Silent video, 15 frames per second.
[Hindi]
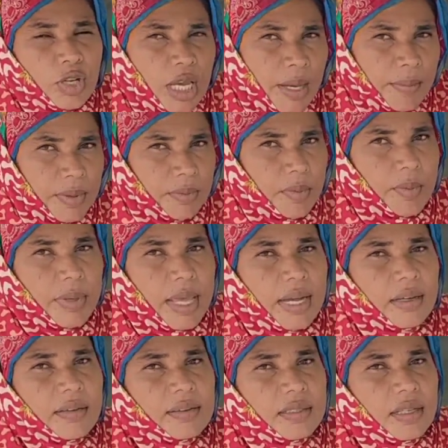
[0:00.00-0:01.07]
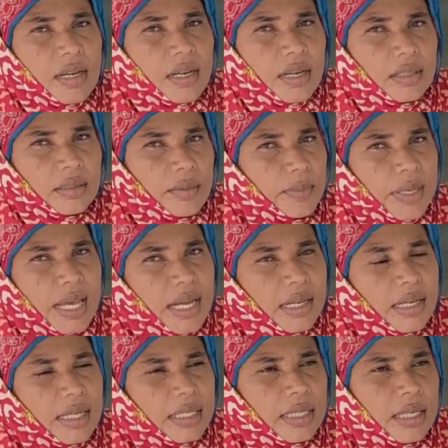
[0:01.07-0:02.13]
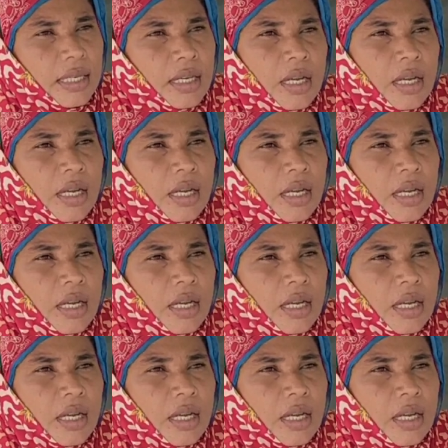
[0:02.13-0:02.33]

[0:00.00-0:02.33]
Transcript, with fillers: कैमरे में ब्लैक नज़र आ रहा था ब्लैक नहीं था